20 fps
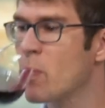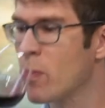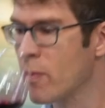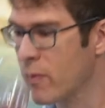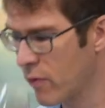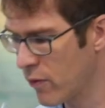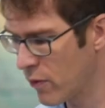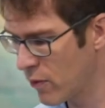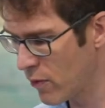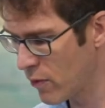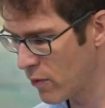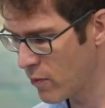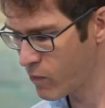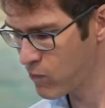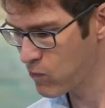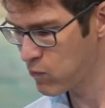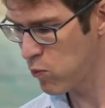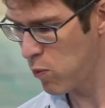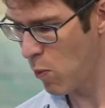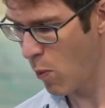diesem tollen
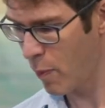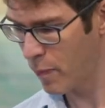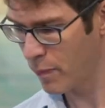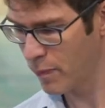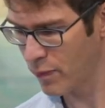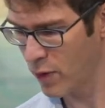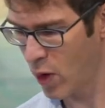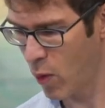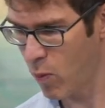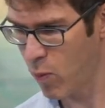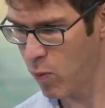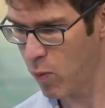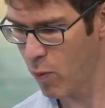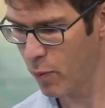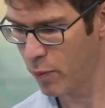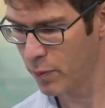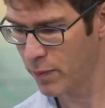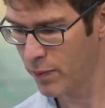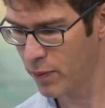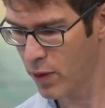Sangiovese
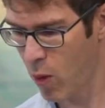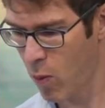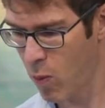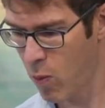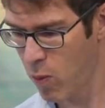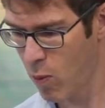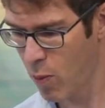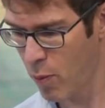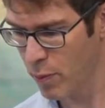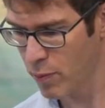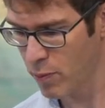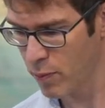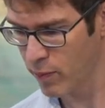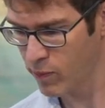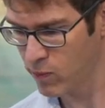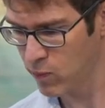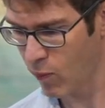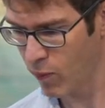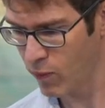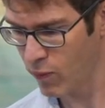haben wir einen schönen,
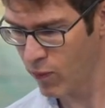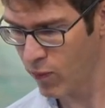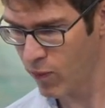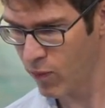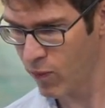weichen